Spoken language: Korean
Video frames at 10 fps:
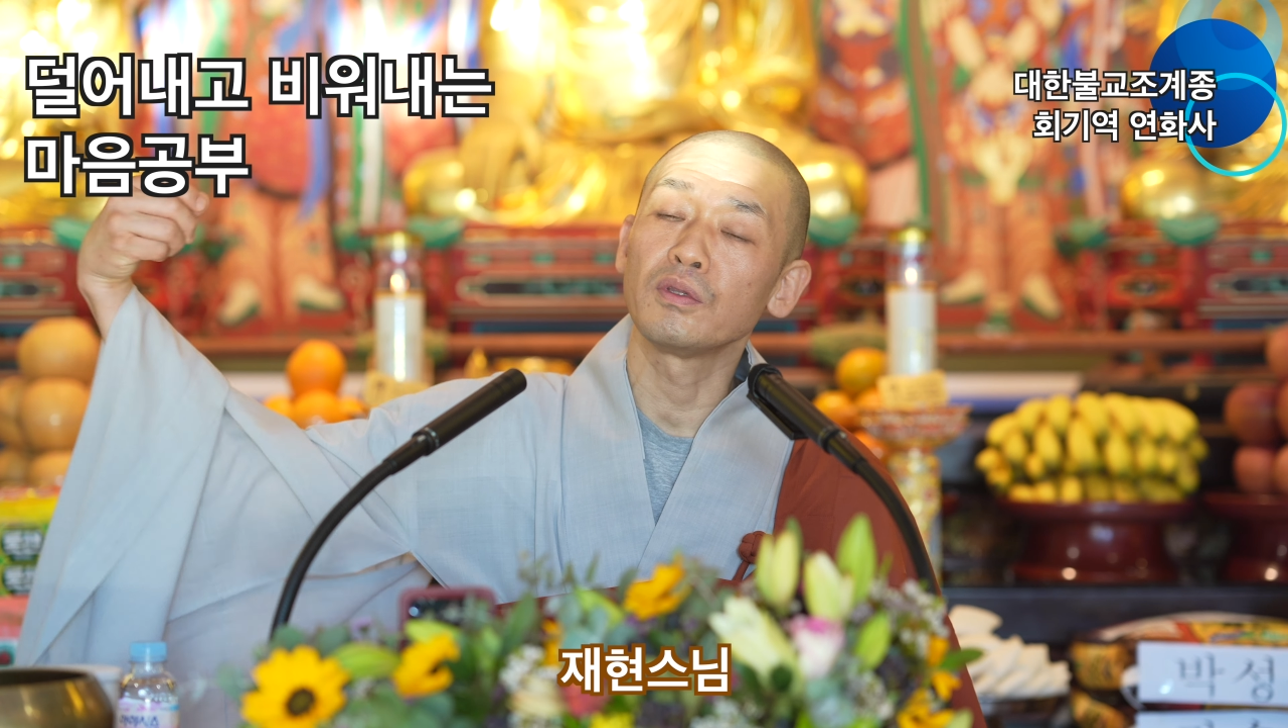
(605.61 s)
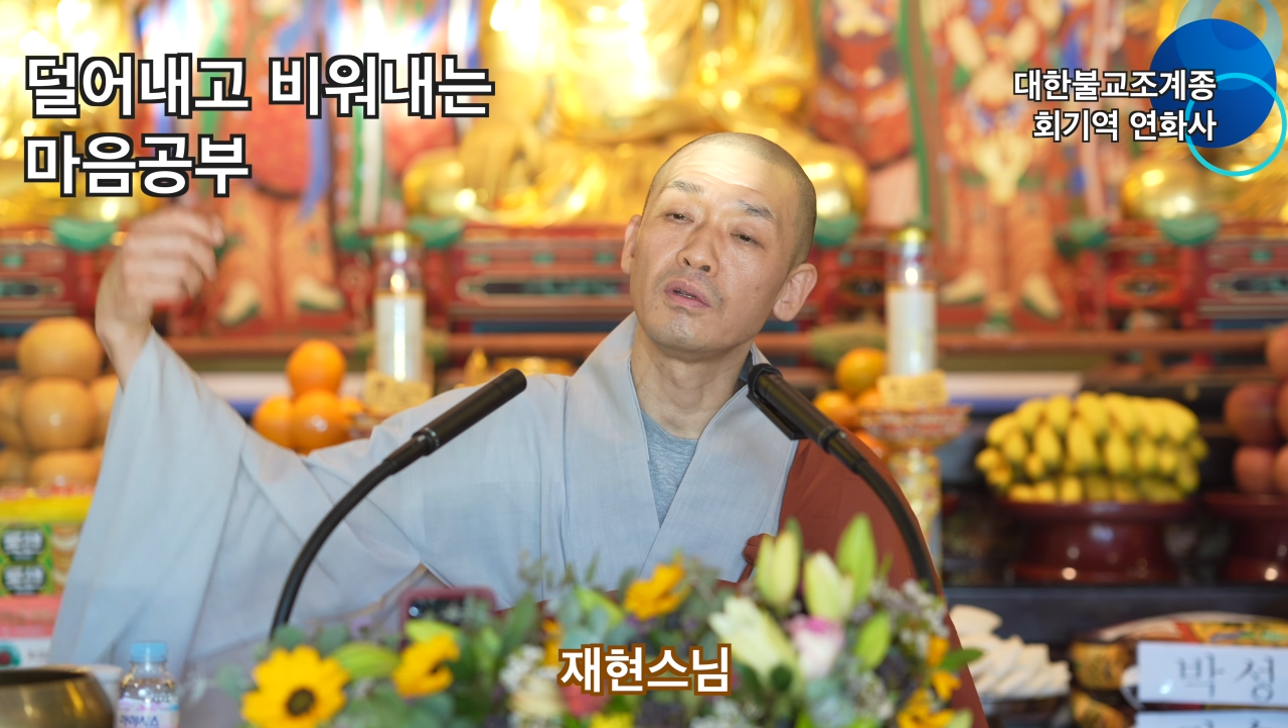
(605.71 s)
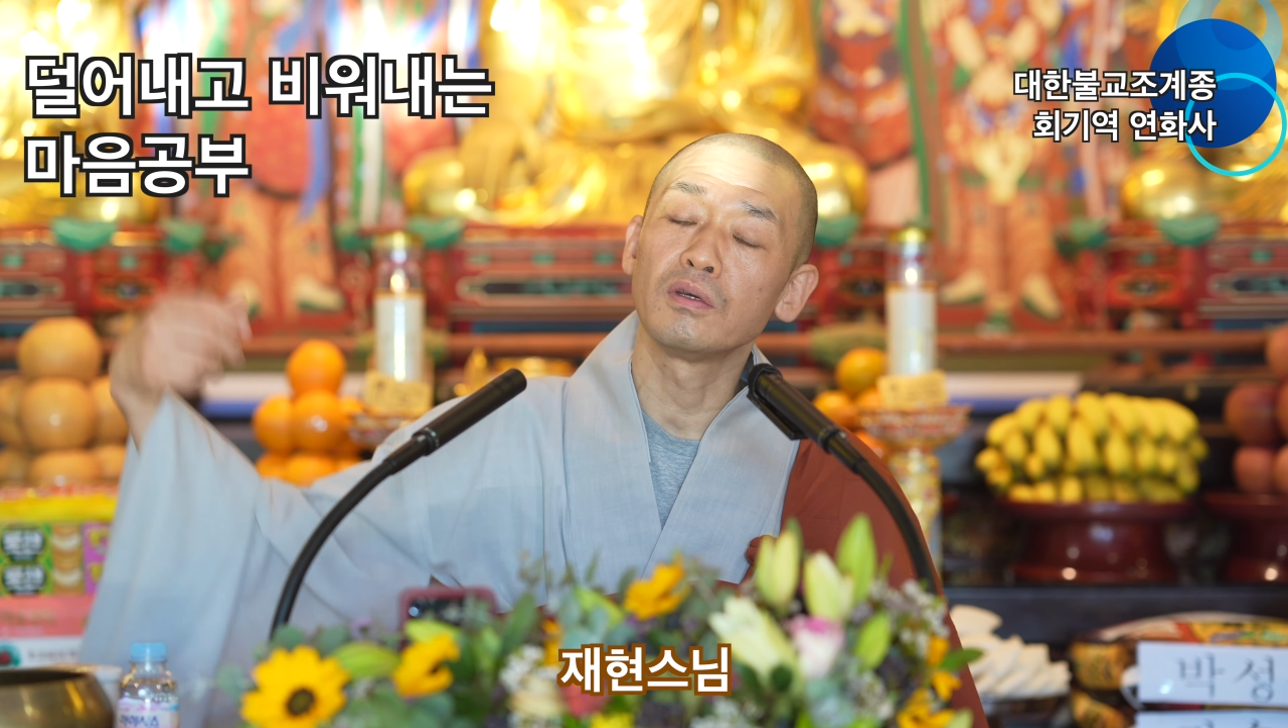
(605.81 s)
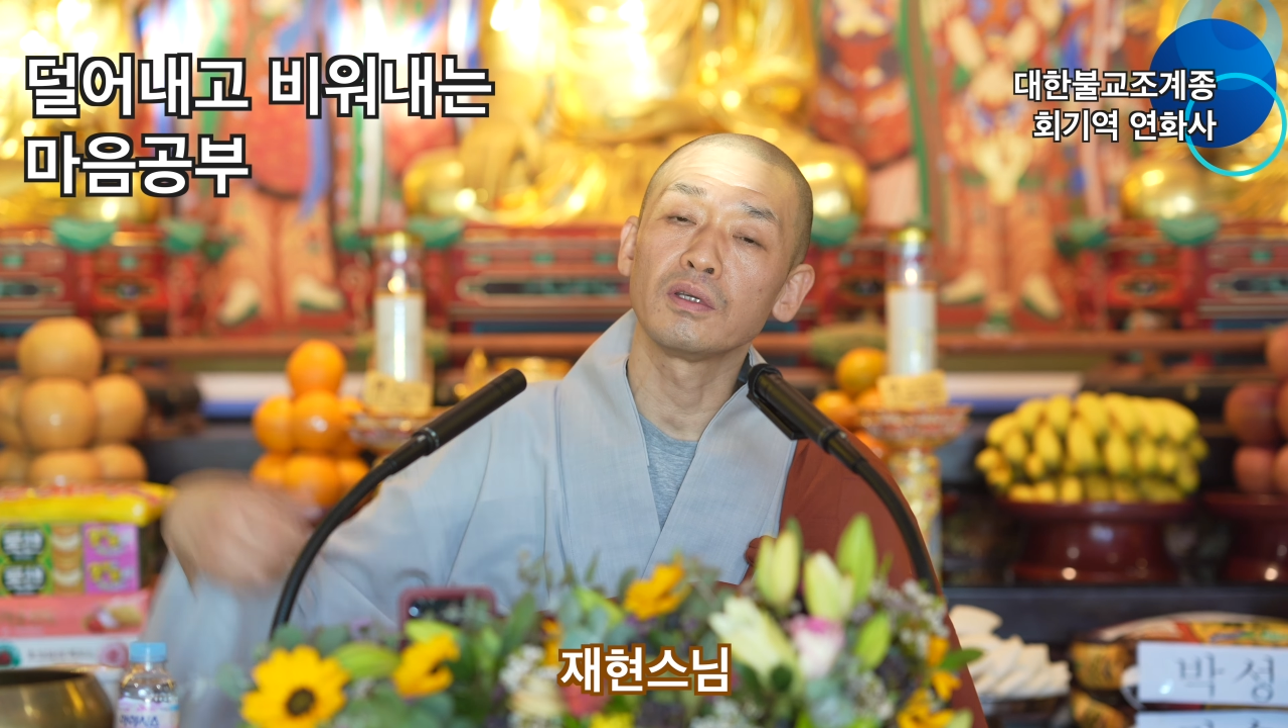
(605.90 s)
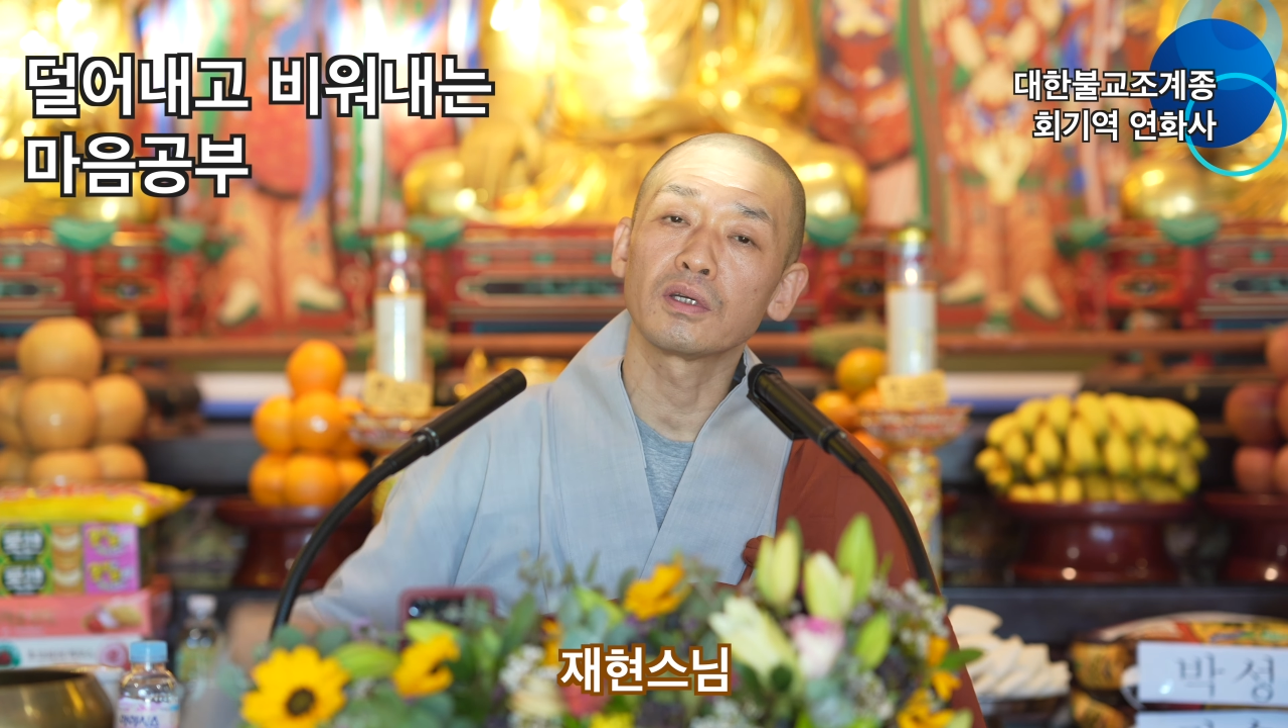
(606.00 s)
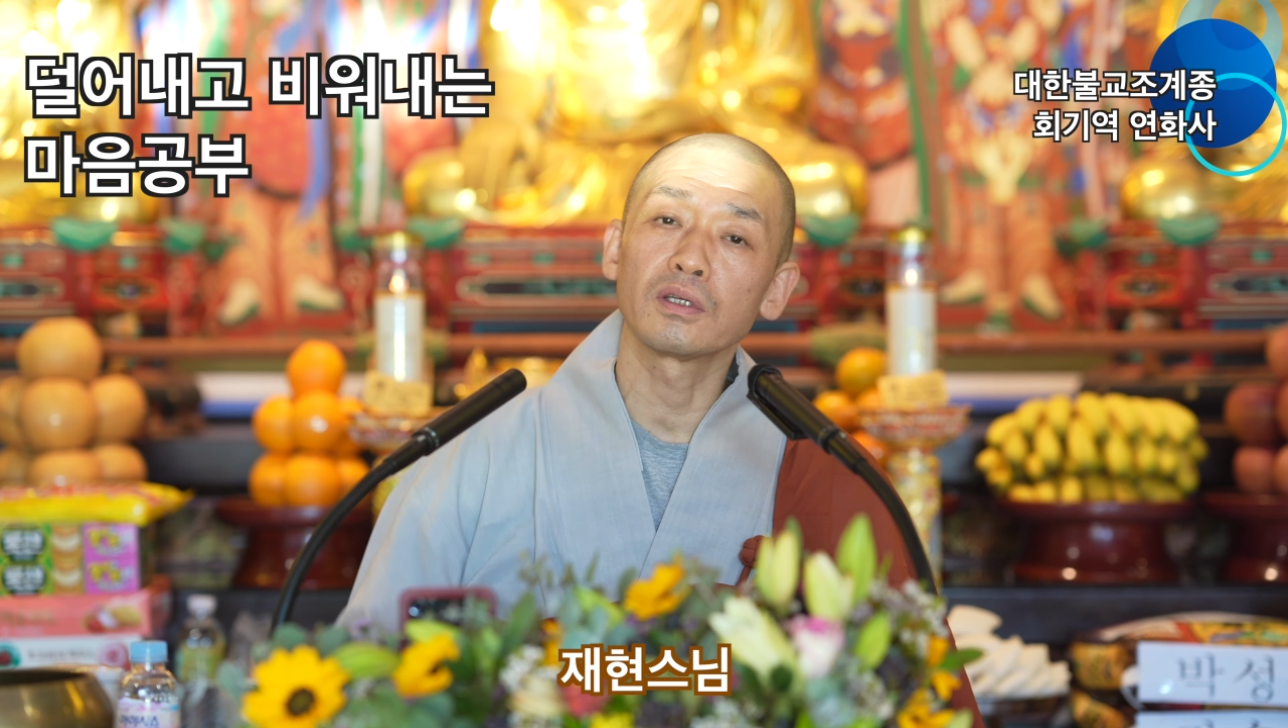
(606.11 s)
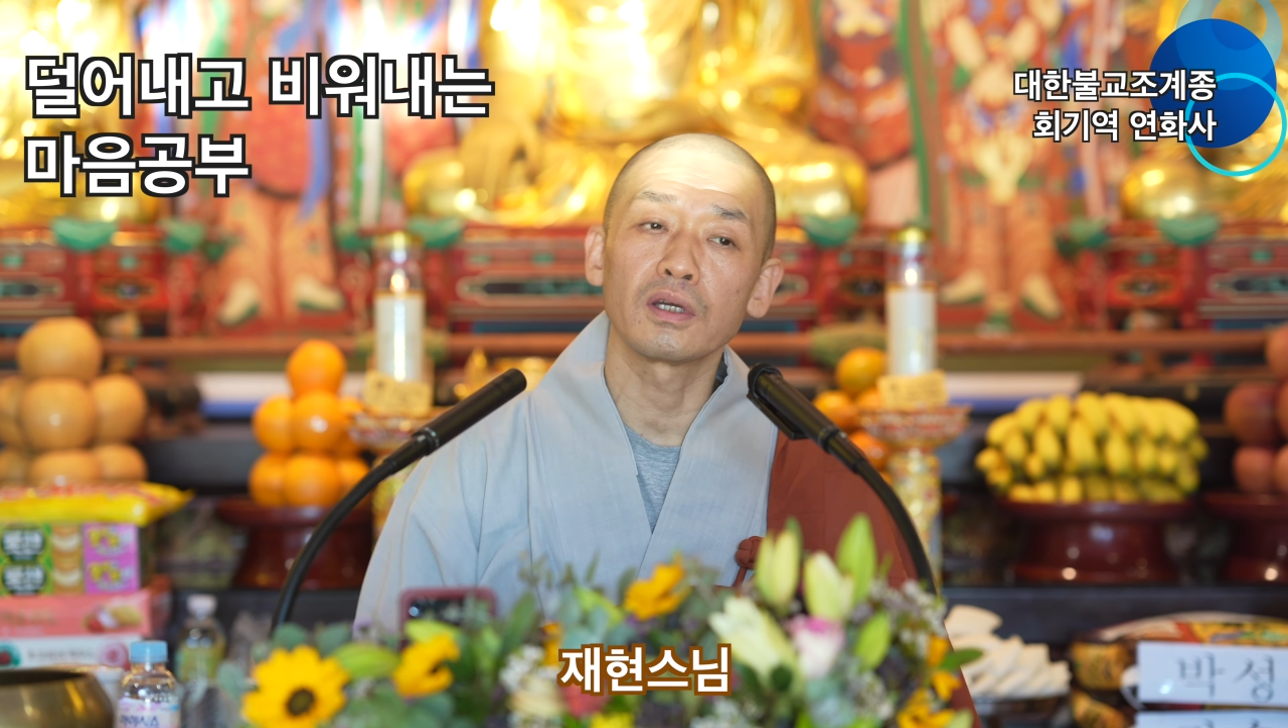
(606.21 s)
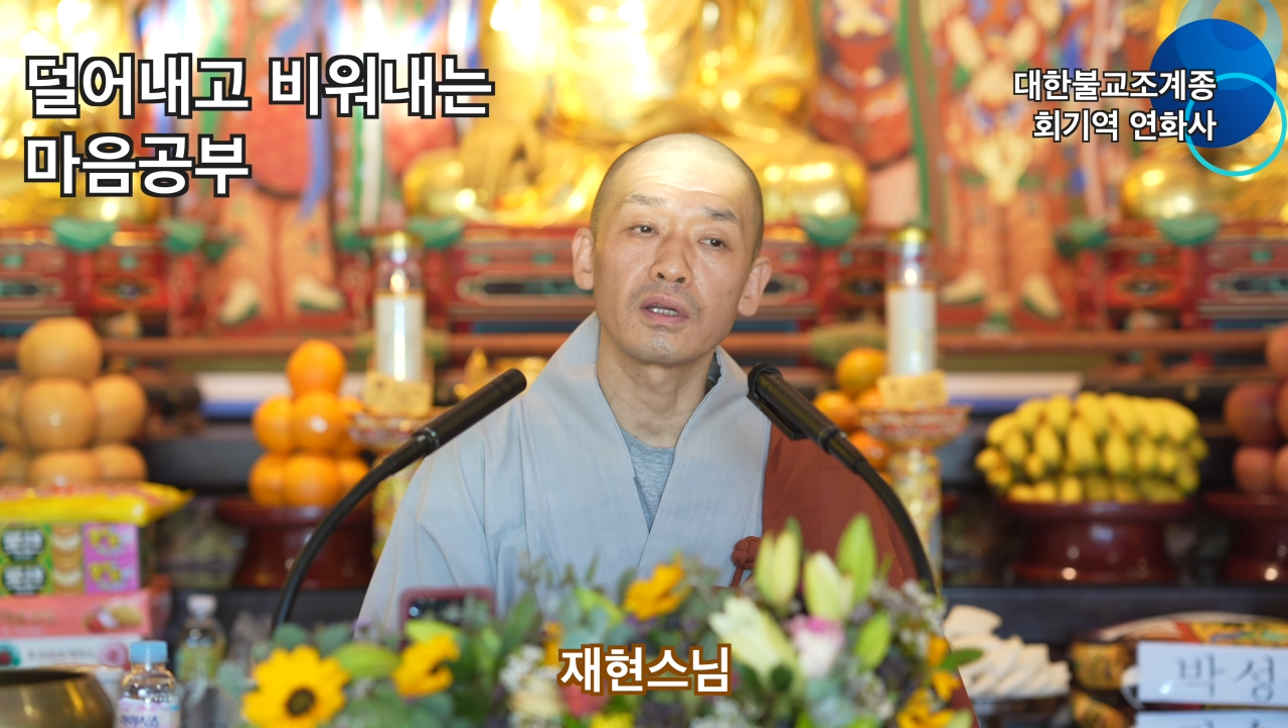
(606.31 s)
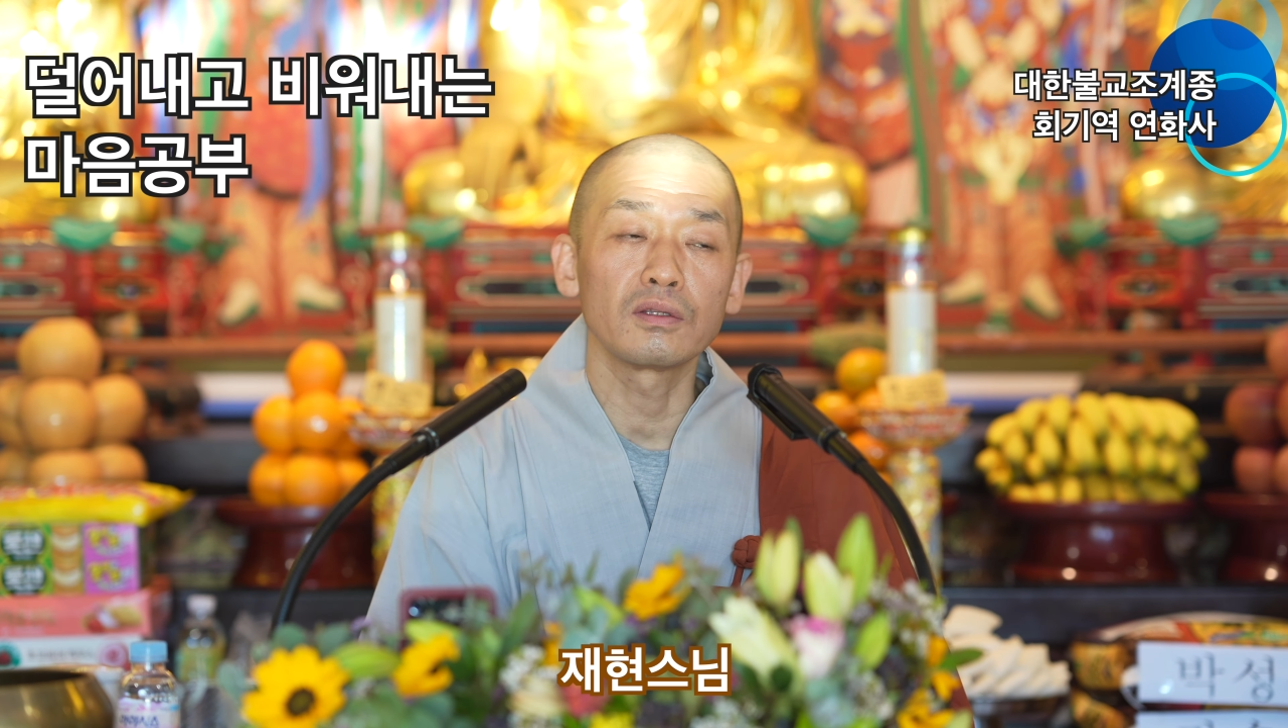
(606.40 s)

늘려니까 잘